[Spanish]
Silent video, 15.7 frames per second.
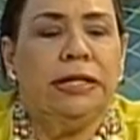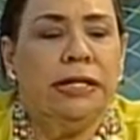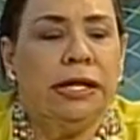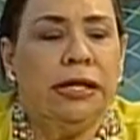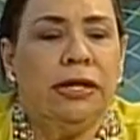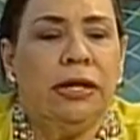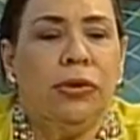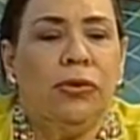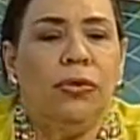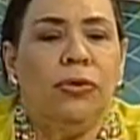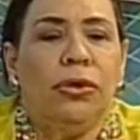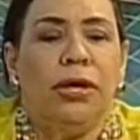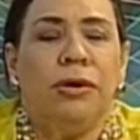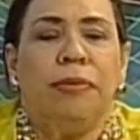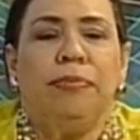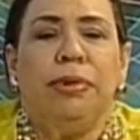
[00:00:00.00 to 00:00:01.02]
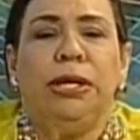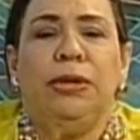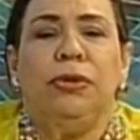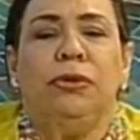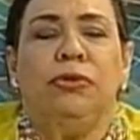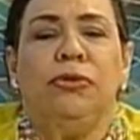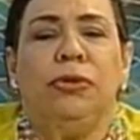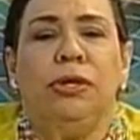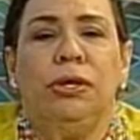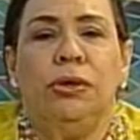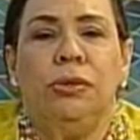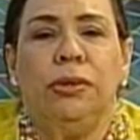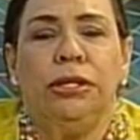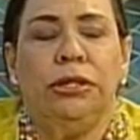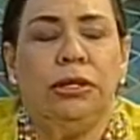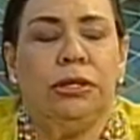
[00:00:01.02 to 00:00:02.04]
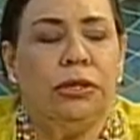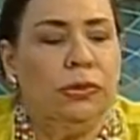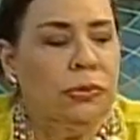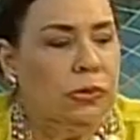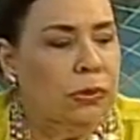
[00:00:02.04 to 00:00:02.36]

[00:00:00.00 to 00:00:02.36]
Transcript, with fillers: día de hoy, en pleno siglo XXI,